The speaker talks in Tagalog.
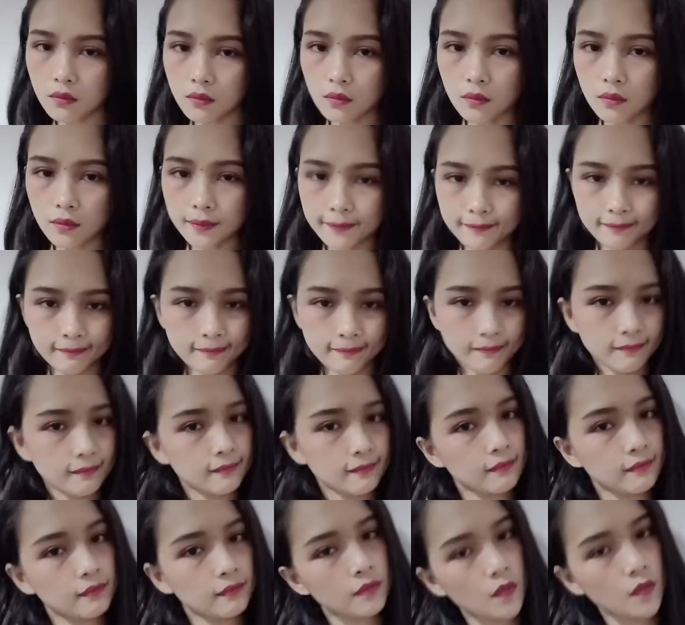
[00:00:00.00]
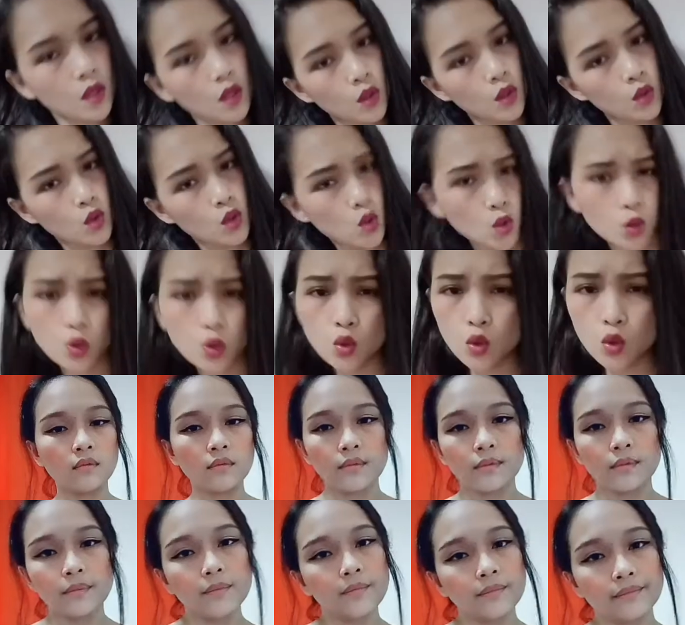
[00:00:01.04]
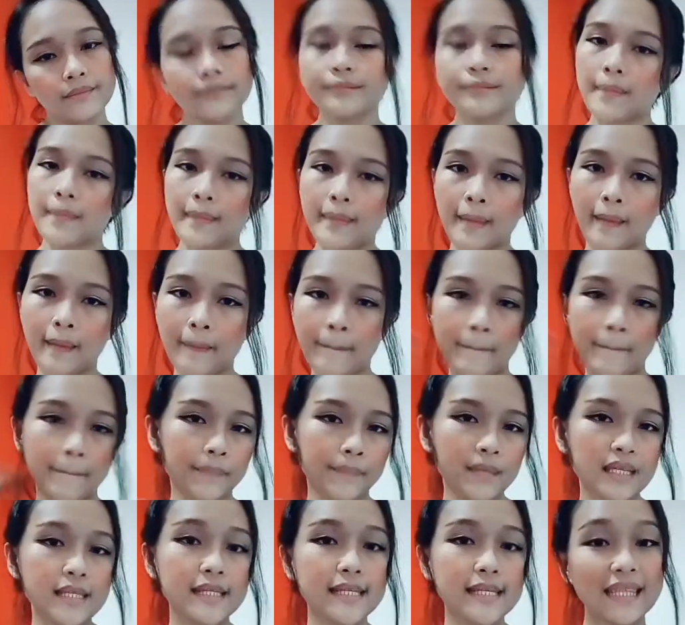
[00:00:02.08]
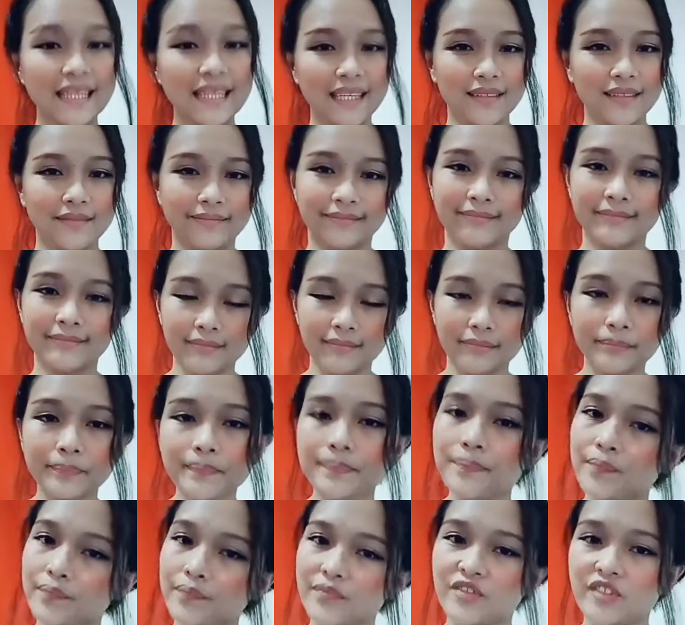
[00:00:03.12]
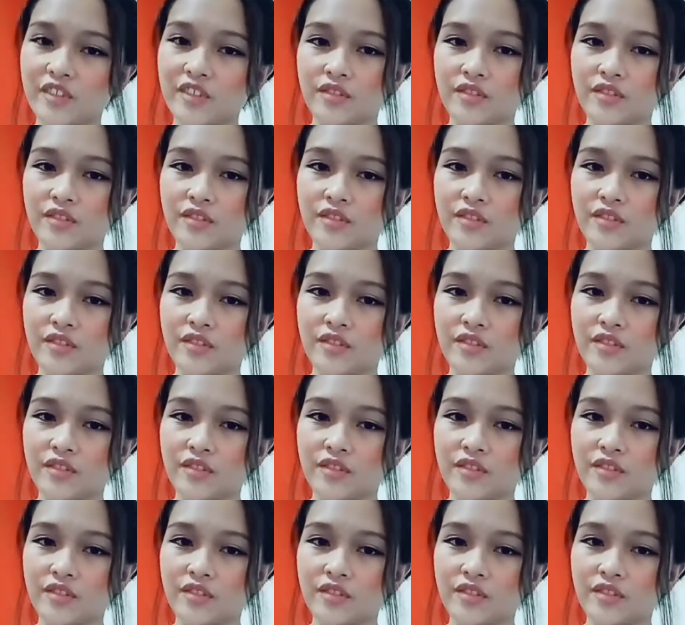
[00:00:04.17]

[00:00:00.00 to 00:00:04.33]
Big Paul, Paul, Paul. Ilan ako na? 16. Yung totoo.